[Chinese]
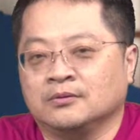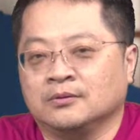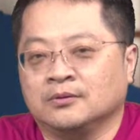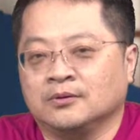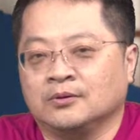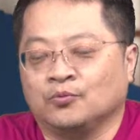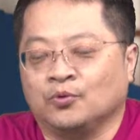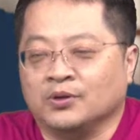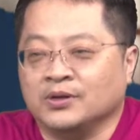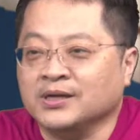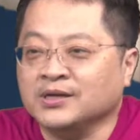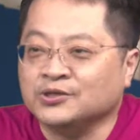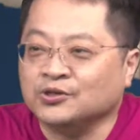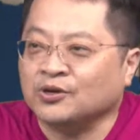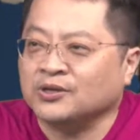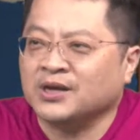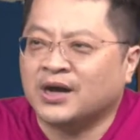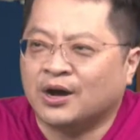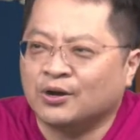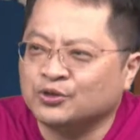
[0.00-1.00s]
我那时
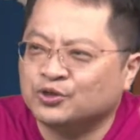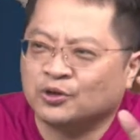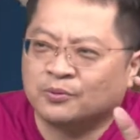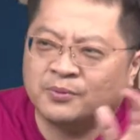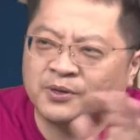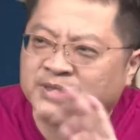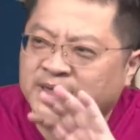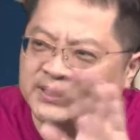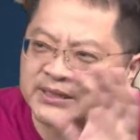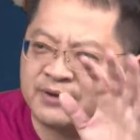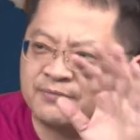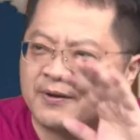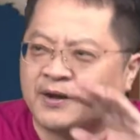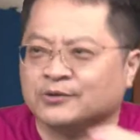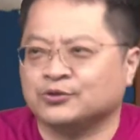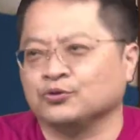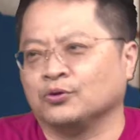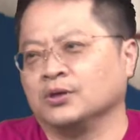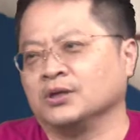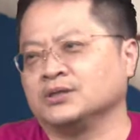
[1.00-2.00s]
候好久没有参加法
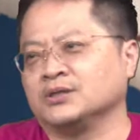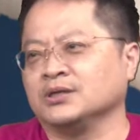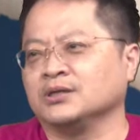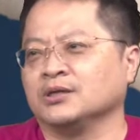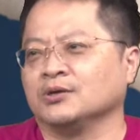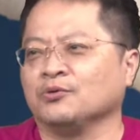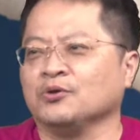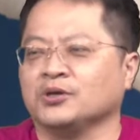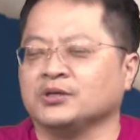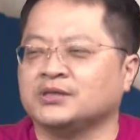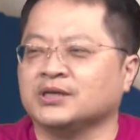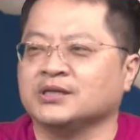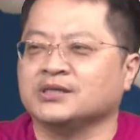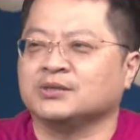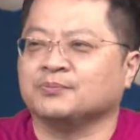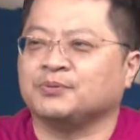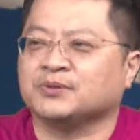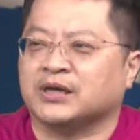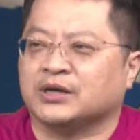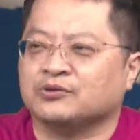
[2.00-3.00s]
说了，真的，我有一阵子
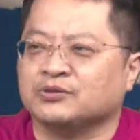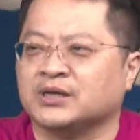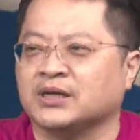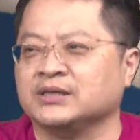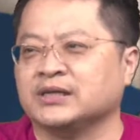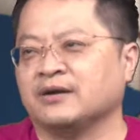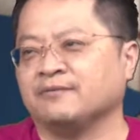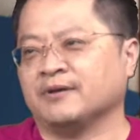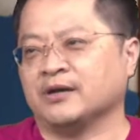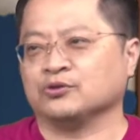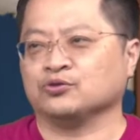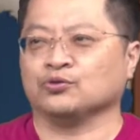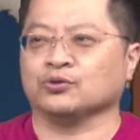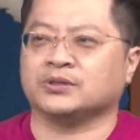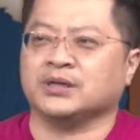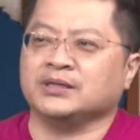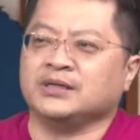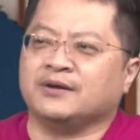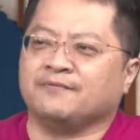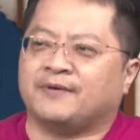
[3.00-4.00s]
不想去参加法说，我
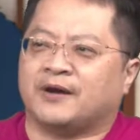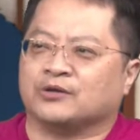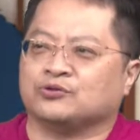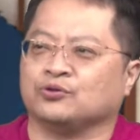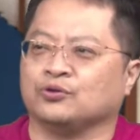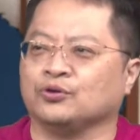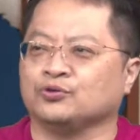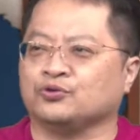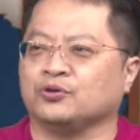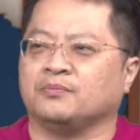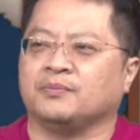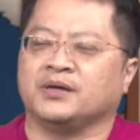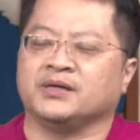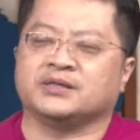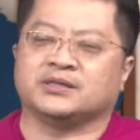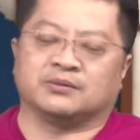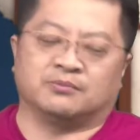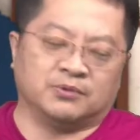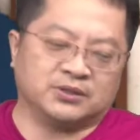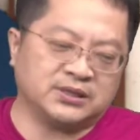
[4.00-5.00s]
参加法说都觉得没
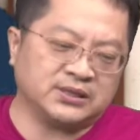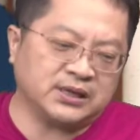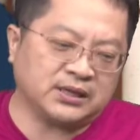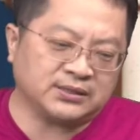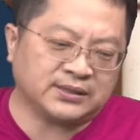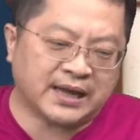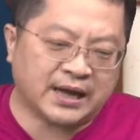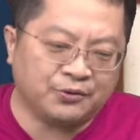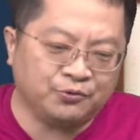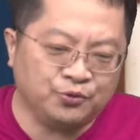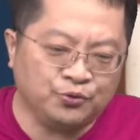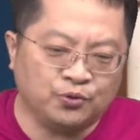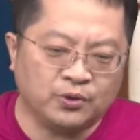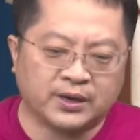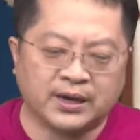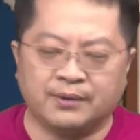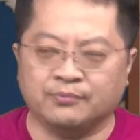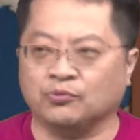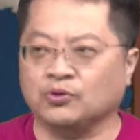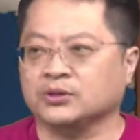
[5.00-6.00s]
什么，参加答运我也
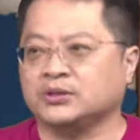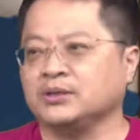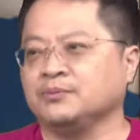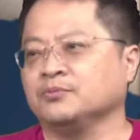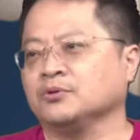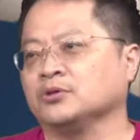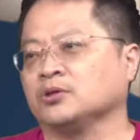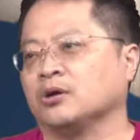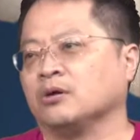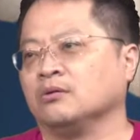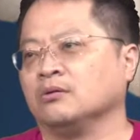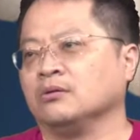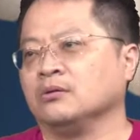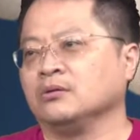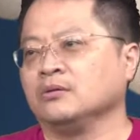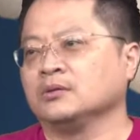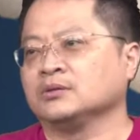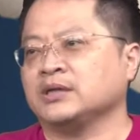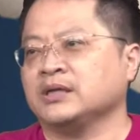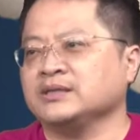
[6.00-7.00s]
看我也听不懂。
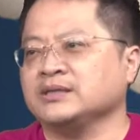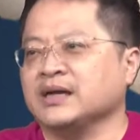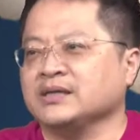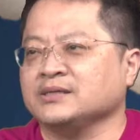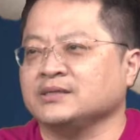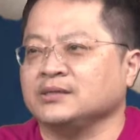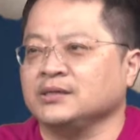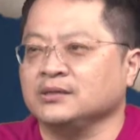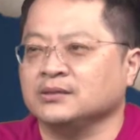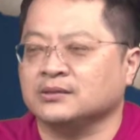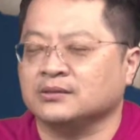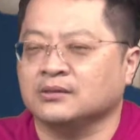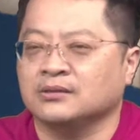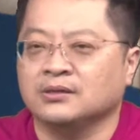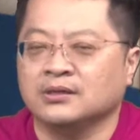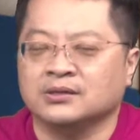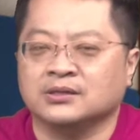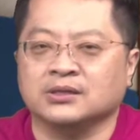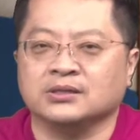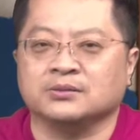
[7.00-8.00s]
参加精
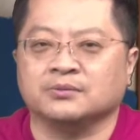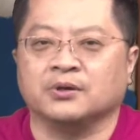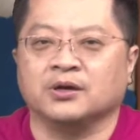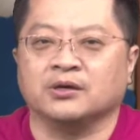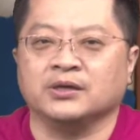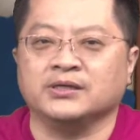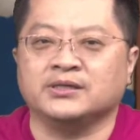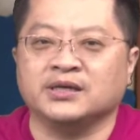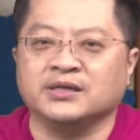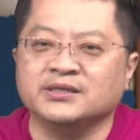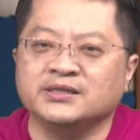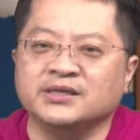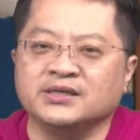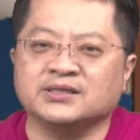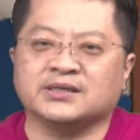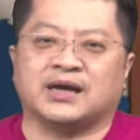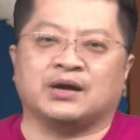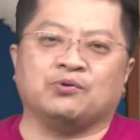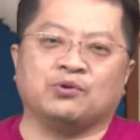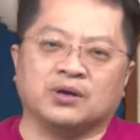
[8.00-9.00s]
这个什么一生精
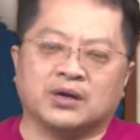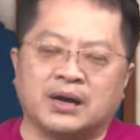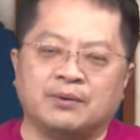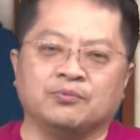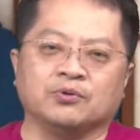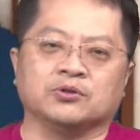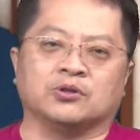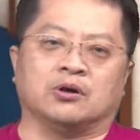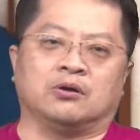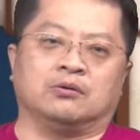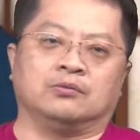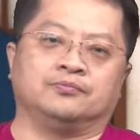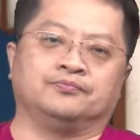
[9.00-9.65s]
彩我也看不懂，